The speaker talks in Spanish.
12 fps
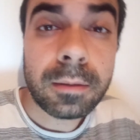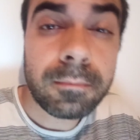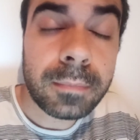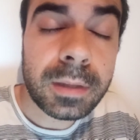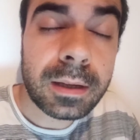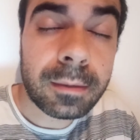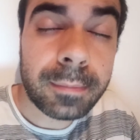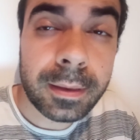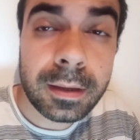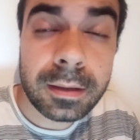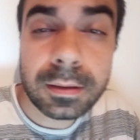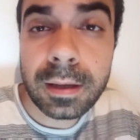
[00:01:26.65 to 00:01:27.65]
y el
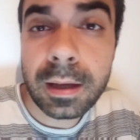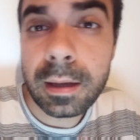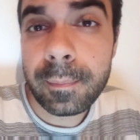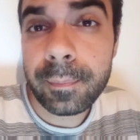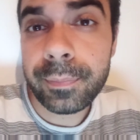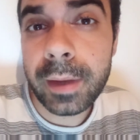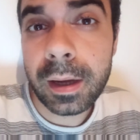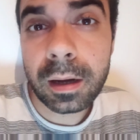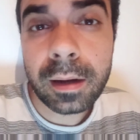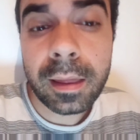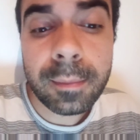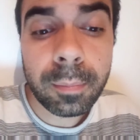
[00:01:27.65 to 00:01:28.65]
Betis que
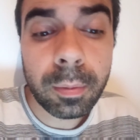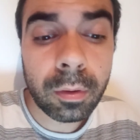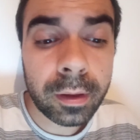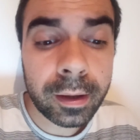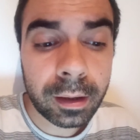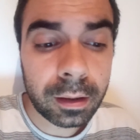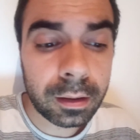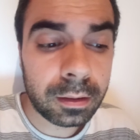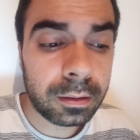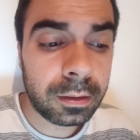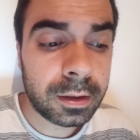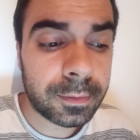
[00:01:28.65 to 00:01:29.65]
dejará de poder
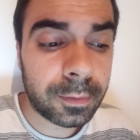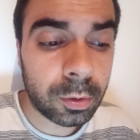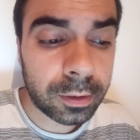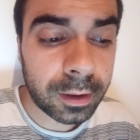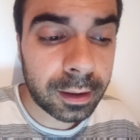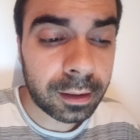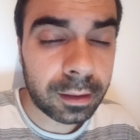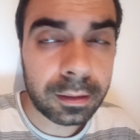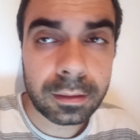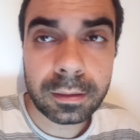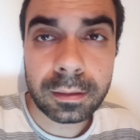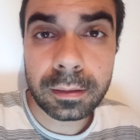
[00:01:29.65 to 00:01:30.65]
disfrutar
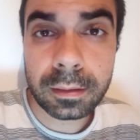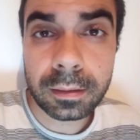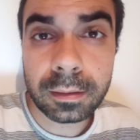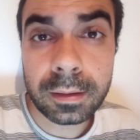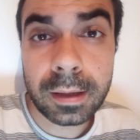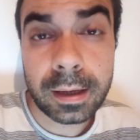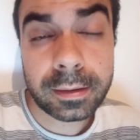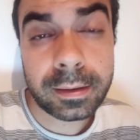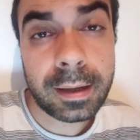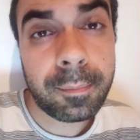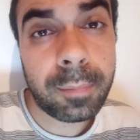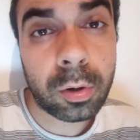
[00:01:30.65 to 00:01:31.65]
de
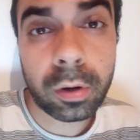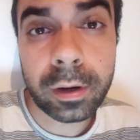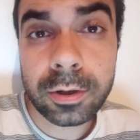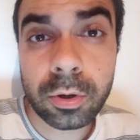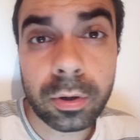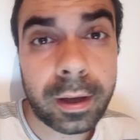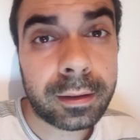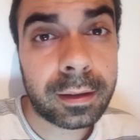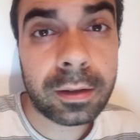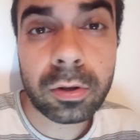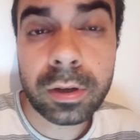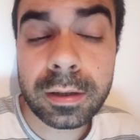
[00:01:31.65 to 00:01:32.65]
este progreso que ha
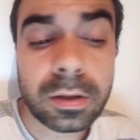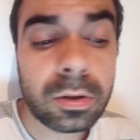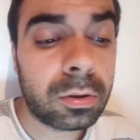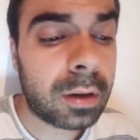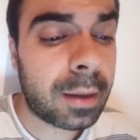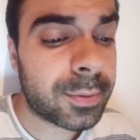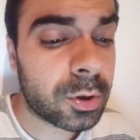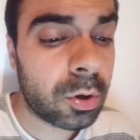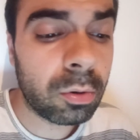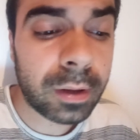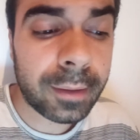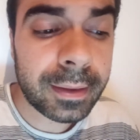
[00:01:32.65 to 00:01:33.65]
tenido, que ha sido
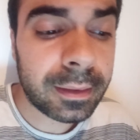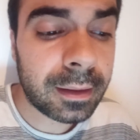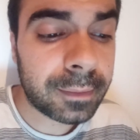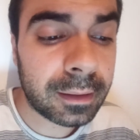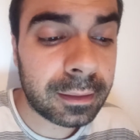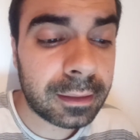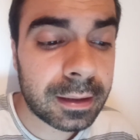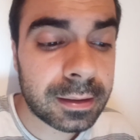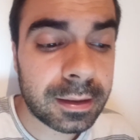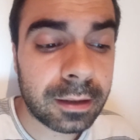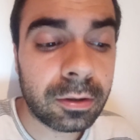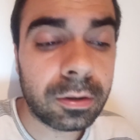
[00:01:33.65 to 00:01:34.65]
absolutamente
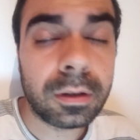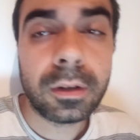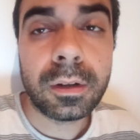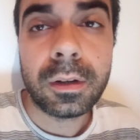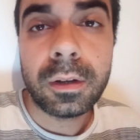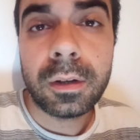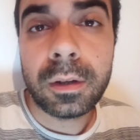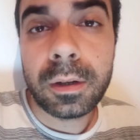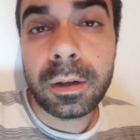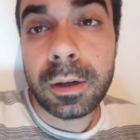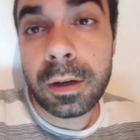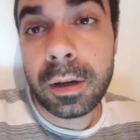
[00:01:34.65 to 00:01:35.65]
fantástico.
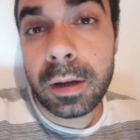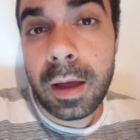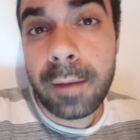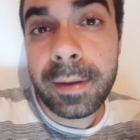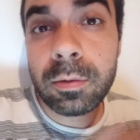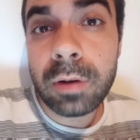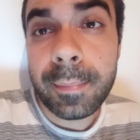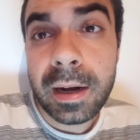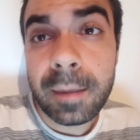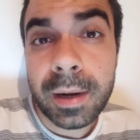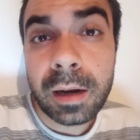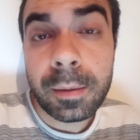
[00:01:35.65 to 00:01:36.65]
En fin, una
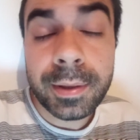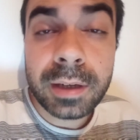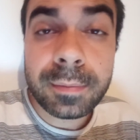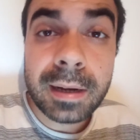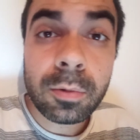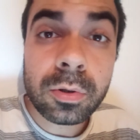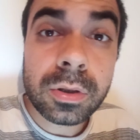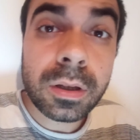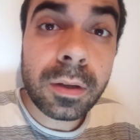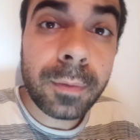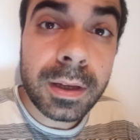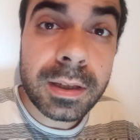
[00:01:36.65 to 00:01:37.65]
pena para el Betis, veremos si
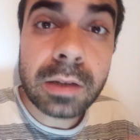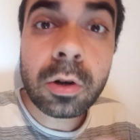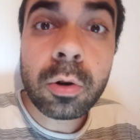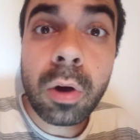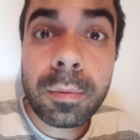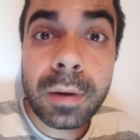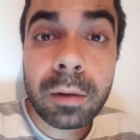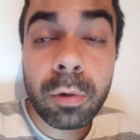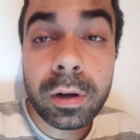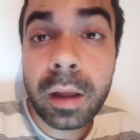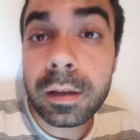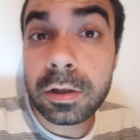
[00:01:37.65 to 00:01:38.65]
fichan o no a
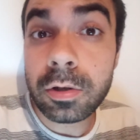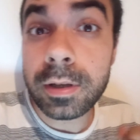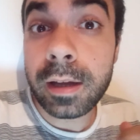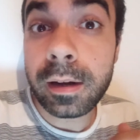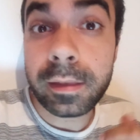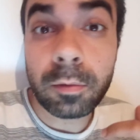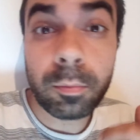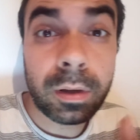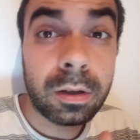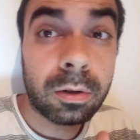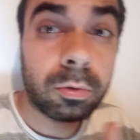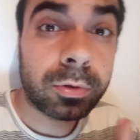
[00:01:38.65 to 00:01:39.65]
Valbuena. De hecho, ayer hice un
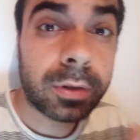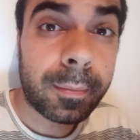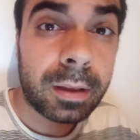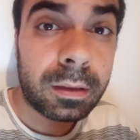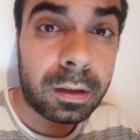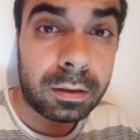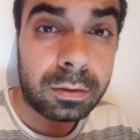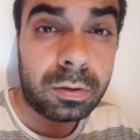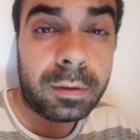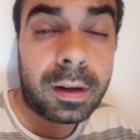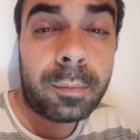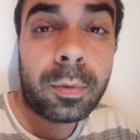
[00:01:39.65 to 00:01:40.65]
vídeo justamente
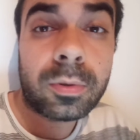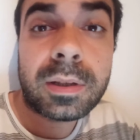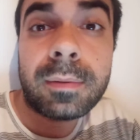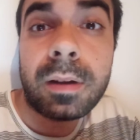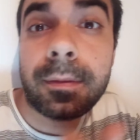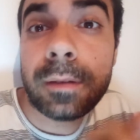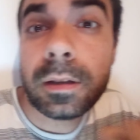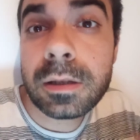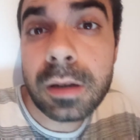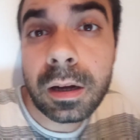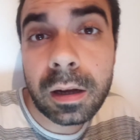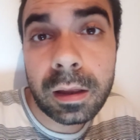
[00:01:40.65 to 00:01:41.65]
sobre el posible
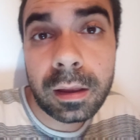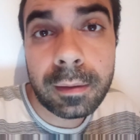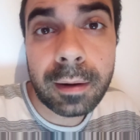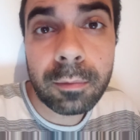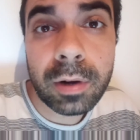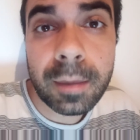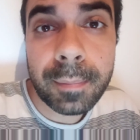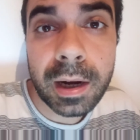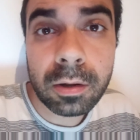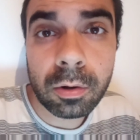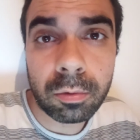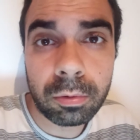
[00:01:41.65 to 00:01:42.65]
fichaje de Valbuena para el
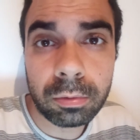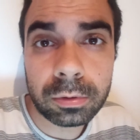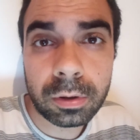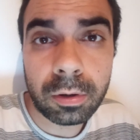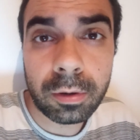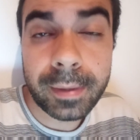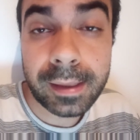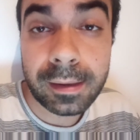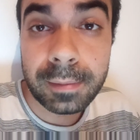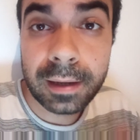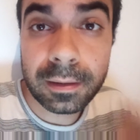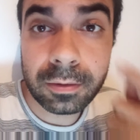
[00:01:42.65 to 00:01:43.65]
conjunto verde y
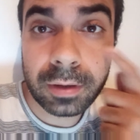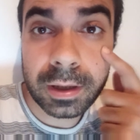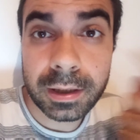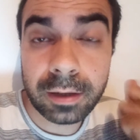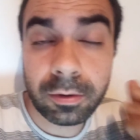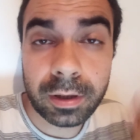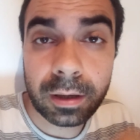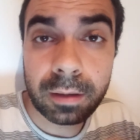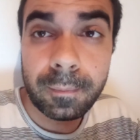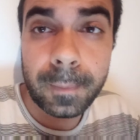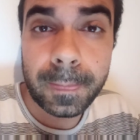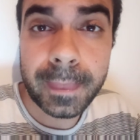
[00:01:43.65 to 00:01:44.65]
blanco, así que oye,
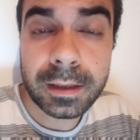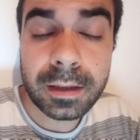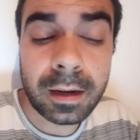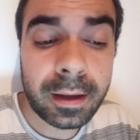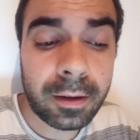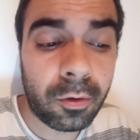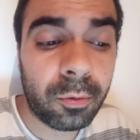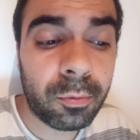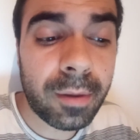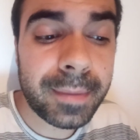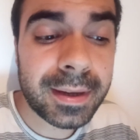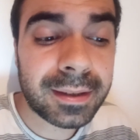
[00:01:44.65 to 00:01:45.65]
échale un
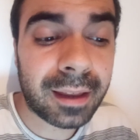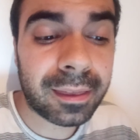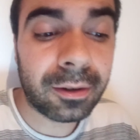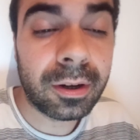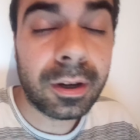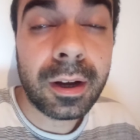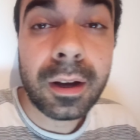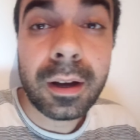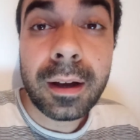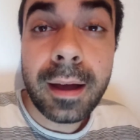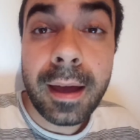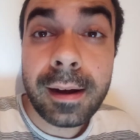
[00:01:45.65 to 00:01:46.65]
buen vistazo.
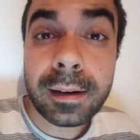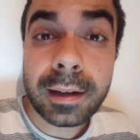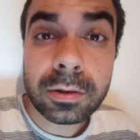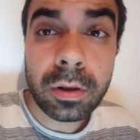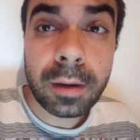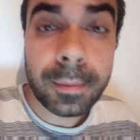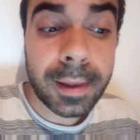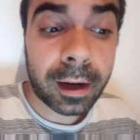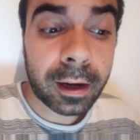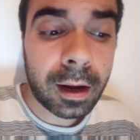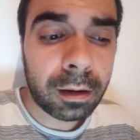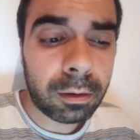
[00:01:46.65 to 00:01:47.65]
En el caso del
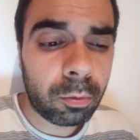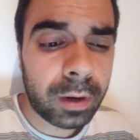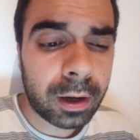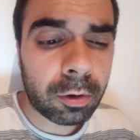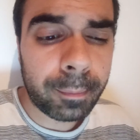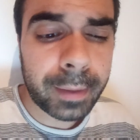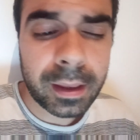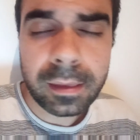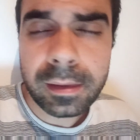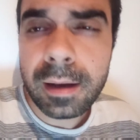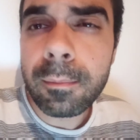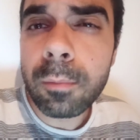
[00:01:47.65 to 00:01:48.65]
Villarreal, una
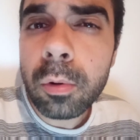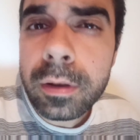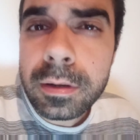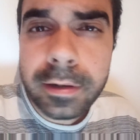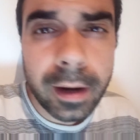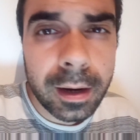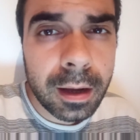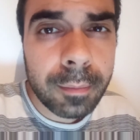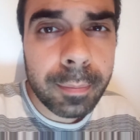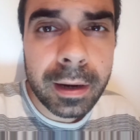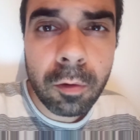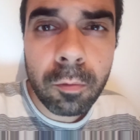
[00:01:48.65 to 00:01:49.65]
competencia muy sana
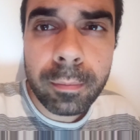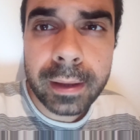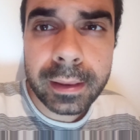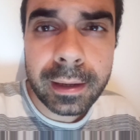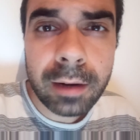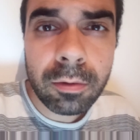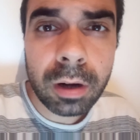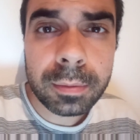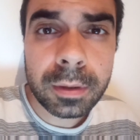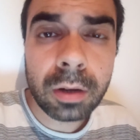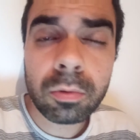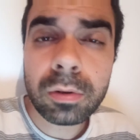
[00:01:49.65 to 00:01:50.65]
para un veterano
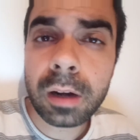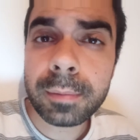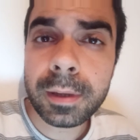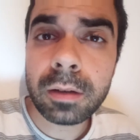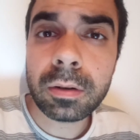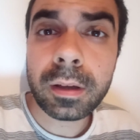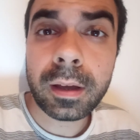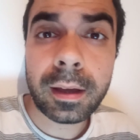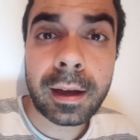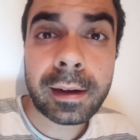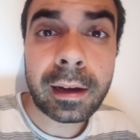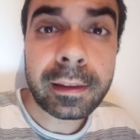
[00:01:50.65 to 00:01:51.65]
albiol, un albiol que
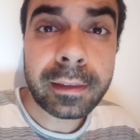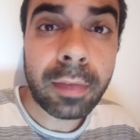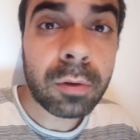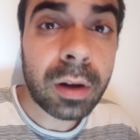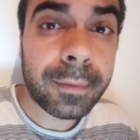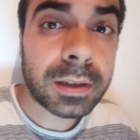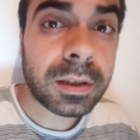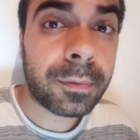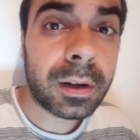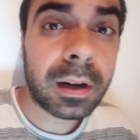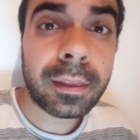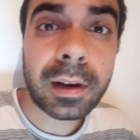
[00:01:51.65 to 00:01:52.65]
ha realizado una fase
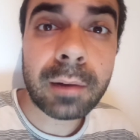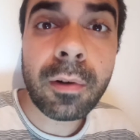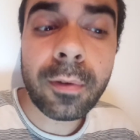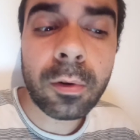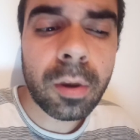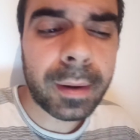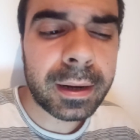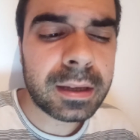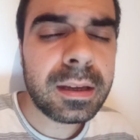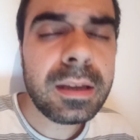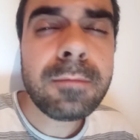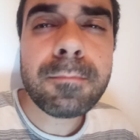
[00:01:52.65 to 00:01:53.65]
final de la UEFA Europa League
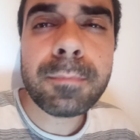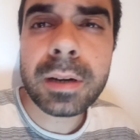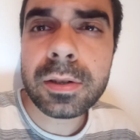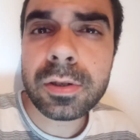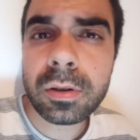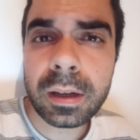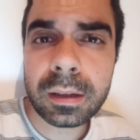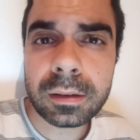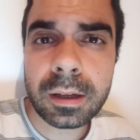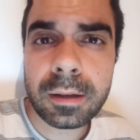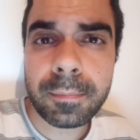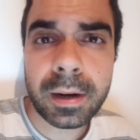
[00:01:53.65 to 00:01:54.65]

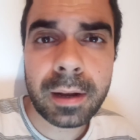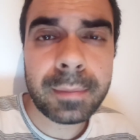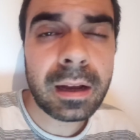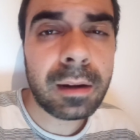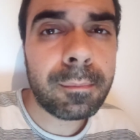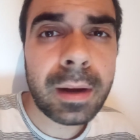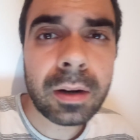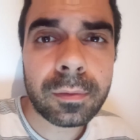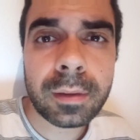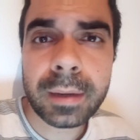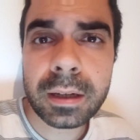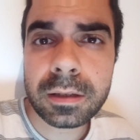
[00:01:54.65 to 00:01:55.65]
impresionante. Para mí el man of
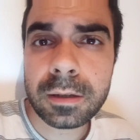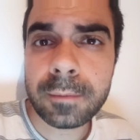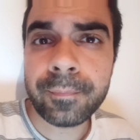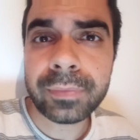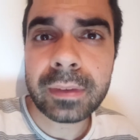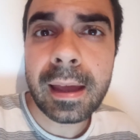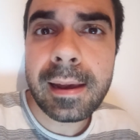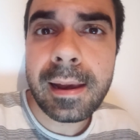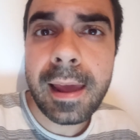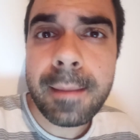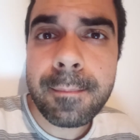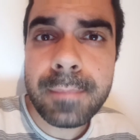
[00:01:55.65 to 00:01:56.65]
the match, el
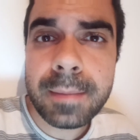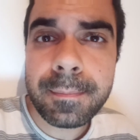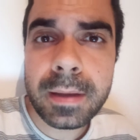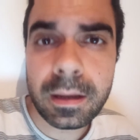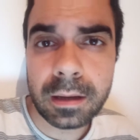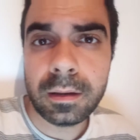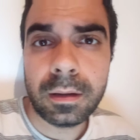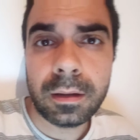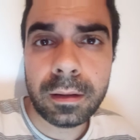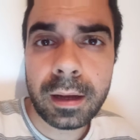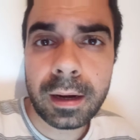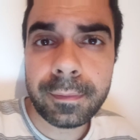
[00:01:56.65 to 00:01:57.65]
MVP
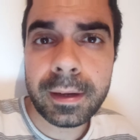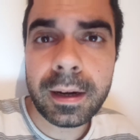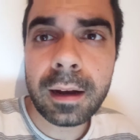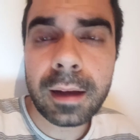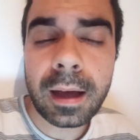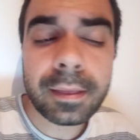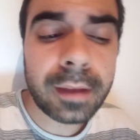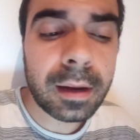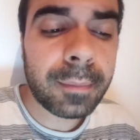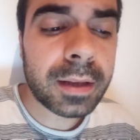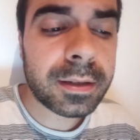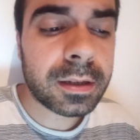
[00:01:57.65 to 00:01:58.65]
de la final ante el
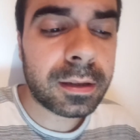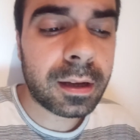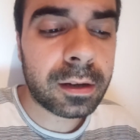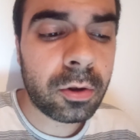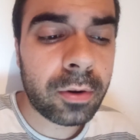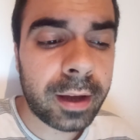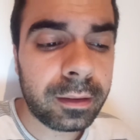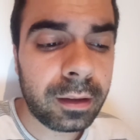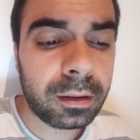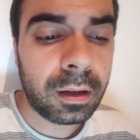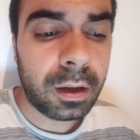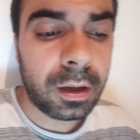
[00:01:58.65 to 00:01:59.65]
Manchester
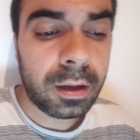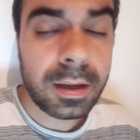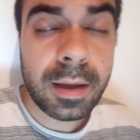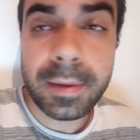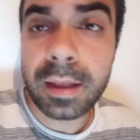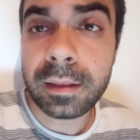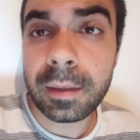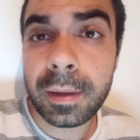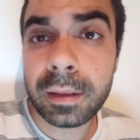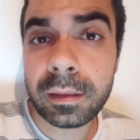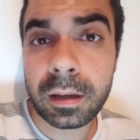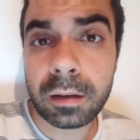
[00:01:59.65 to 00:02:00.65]
United y
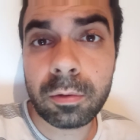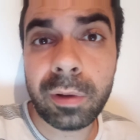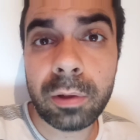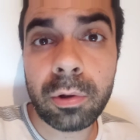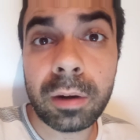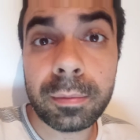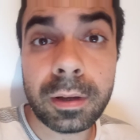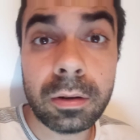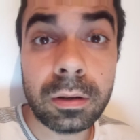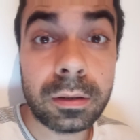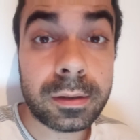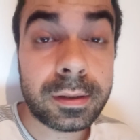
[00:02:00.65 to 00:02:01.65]
evidentemente cuando
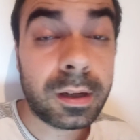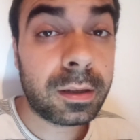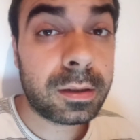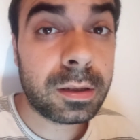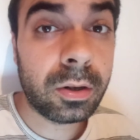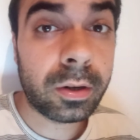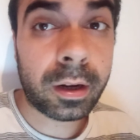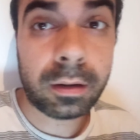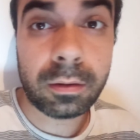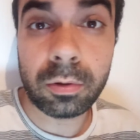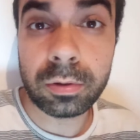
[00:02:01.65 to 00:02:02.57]
Albiol se lesione o